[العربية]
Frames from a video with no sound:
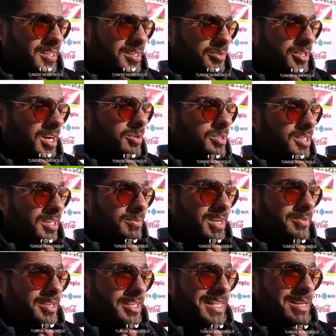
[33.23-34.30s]
ونعاودها
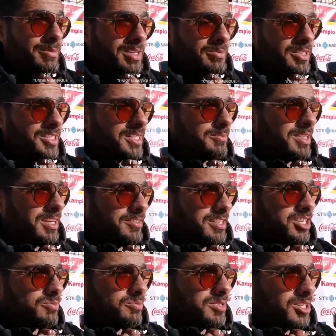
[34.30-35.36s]
من تعبين برشا بتاع
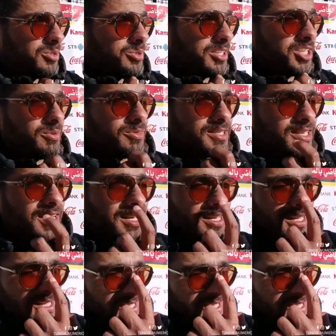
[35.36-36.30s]
في نجم تلوي يعطيهم الصحه